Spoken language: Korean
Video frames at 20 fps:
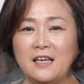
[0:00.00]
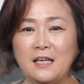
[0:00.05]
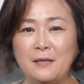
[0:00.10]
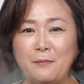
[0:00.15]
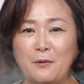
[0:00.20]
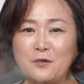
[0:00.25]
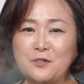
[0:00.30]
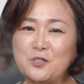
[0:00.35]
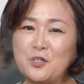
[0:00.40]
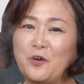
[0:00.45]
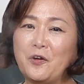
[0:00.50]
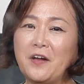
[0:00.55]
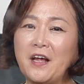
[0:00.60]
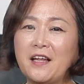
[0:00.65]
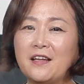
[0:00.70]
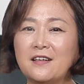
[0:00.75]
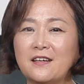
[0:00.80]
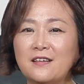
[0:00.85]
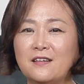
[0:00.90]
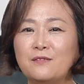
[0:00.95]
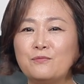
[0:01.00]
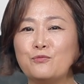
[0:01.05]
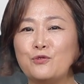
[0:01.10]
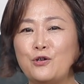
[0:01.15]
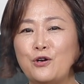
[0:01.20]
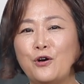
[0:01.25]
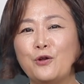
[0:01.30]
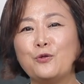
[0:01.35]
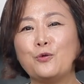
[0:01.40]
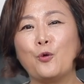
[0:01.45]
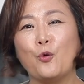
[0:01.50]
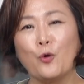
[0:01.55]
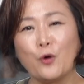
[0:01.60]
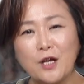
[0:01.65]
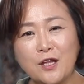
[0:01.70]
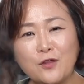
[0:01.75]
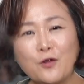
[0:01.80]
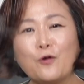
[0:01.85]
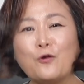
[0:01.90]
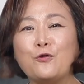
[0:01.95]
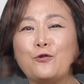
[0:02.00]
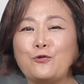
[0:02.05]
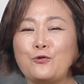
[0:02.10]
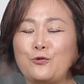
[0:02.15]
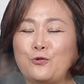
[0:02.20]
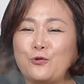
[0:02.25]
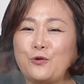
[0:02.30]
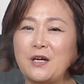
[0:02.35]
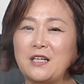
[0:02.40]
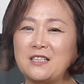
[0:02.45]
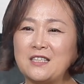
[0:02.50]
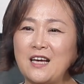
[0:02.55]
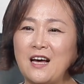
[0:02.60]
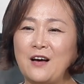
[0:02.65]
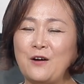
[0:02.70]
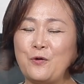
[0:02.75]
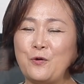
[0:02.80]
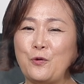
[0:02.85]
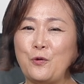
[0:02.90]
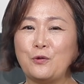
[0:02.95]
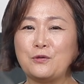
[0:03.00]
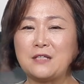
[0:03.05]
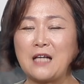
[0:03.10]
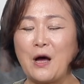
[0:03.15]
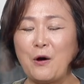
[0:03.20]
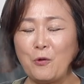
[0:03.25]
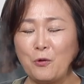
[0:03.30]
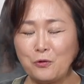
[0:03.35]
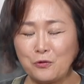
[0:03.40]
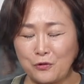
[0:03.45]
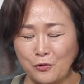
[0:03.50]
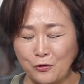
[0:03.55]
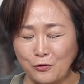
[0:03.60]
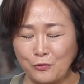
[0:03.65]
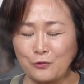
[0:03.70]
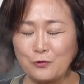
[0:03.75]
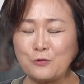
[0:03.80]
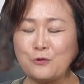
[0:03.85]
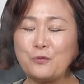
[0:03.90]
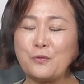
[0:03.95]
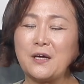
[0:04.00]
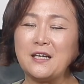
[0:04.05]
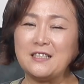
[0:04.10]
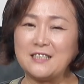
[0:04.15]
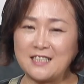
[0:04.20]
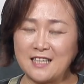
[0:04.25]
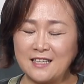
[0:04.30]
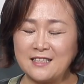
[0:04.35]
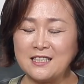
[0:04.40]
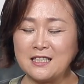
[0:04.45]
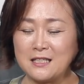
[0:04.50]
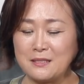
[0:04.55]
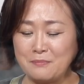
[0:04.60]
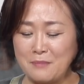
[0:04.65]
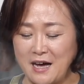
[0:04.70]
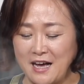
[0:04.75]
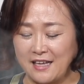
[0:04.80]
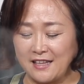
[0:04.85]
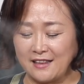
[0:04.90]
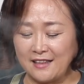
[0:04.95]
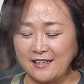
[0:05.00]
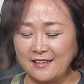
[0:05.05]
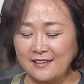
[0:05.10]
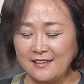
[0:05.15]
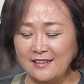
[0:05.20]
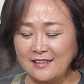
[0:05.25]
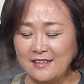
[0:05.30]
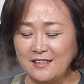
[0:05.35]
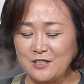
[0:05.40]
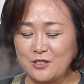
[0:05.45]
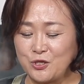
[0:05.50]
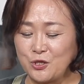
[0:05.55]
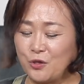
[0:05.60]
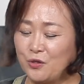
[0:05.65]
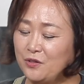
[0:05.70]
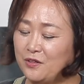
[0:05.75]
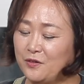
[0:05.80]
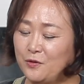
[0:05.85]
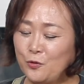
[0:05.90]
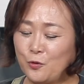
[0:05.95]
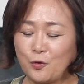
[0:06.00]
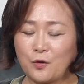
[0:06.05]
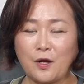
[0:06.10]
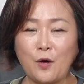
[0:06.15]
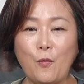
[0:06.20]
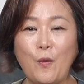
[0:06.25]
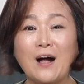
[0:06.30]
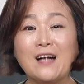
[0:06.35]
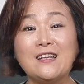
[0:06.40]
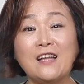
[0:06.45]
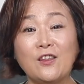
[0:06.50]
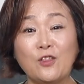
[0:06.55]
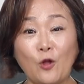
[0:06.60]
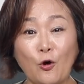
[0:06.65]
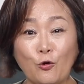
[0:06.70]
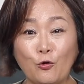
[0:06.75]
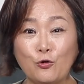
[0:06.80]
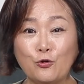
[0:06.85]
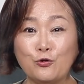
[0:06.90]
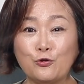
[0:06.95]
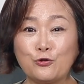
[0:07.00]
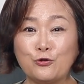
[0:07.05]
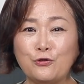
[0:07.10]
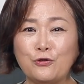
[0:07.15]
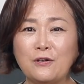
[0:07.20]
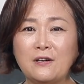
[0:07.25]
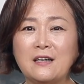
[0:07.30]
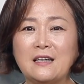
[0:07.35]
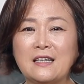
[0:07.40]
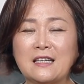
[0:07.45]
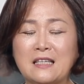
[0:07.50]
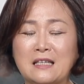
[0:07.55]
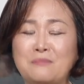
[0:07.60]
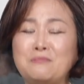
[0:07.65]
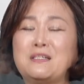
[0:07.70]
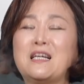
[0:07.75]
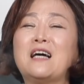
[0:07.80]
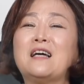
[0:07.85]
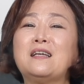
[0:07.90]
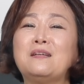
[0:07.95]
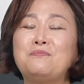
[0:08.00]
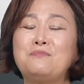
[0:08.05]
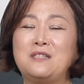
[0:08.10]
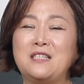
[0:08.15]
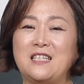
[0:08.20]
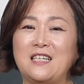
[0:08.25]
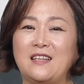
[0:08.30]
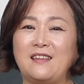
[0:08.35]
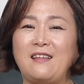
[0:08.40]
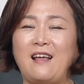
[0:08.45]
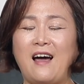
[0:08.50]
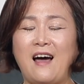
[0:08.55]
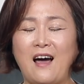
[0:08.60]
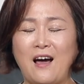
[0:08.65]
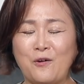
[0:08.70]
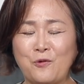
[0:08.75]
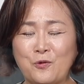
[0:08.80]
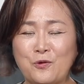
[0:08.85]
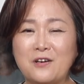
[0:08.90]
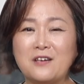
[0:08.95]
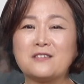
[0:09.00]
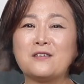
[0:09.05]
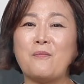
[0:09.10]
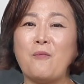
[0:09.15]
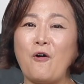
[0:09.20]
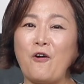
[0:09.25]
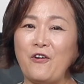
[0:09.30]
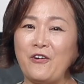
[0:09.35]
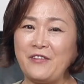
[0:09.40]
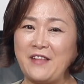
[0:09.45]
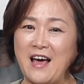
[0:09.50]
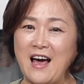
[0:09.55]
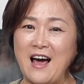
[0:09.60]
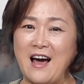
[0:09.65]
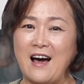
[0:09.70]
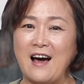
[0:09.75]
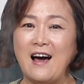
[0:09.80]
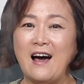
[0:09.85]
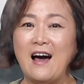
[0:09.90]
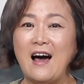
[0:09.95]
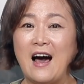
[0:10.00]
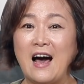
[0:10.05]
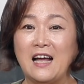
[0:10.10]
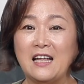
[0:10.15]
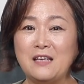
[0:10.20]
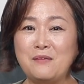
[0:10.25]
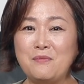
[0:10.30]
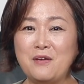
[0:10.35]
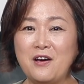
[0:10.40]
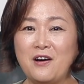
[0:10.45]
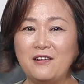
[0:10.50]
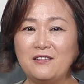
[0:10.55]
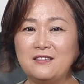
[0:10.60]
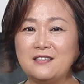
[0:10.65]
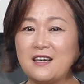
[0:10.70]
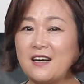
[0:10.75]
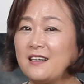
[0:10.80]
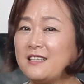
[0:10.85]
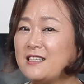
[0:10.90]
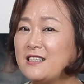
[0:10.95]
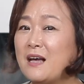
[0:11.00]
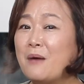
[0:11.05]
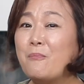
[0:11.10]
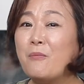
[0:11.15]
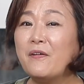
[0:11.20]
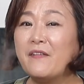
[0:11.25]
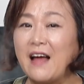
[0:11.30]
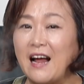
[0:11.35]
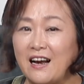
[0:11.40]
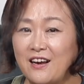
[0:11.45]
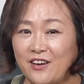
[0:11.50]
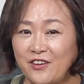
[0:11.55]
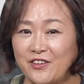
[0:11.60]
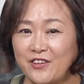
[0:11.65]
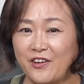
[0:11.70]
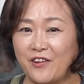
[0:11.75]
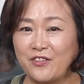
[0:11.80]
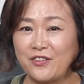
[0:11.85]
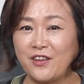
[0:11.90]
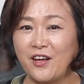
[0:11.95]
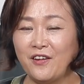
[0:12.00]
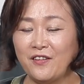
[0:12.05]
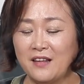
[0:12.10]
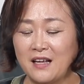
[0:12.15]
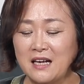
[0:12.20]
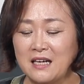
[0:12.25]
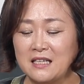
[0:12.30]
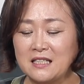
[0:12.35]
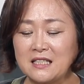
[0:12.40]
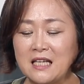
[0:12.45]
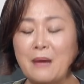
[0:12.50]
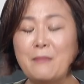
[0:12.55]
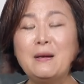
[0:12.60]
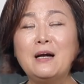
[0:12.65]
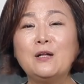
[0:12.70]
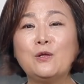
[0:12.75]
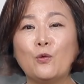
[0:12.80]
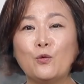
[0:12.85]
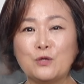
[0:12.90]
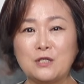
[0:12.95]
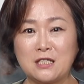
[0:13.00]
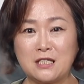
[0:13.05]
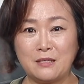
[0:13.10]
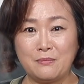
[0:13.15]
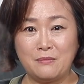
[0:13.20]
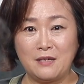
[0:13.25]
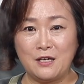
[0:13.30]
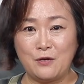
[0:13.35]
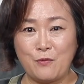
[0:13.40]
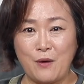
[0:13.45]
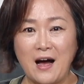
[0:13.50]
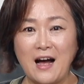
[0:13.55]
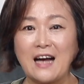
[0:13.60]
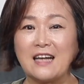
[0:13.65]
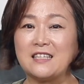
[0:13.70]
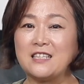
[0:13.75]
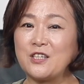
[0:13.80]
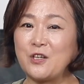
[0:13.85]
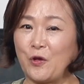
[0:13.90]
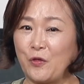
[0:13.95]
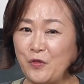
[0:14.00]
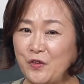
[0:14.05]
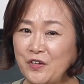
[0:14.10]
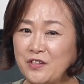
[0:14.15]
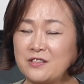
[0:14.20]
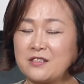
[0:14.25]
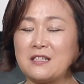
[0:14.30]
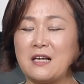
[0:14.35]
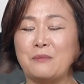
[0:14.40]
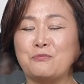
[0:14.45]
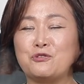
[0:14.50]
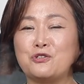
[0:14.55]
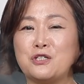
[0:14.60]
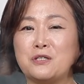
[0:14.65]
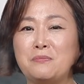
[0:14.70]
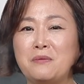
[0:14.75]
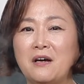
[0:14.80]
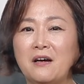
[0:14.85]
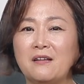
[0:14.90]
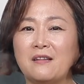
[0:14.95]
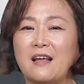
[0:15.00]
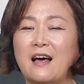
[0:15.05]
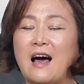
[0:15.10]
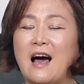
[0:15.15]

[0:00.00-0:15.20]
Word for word: 이번 설에는 물론 고기 떡국도 괜찮고 사골 떡국도 괜찮지만 저는 이렇게 황태 떡국으로 김장김치 탁 올려서 먹거나 아니면 제가 지난번에 알려드렸던 삼일동치미와 같이 곁들여서 잡수시면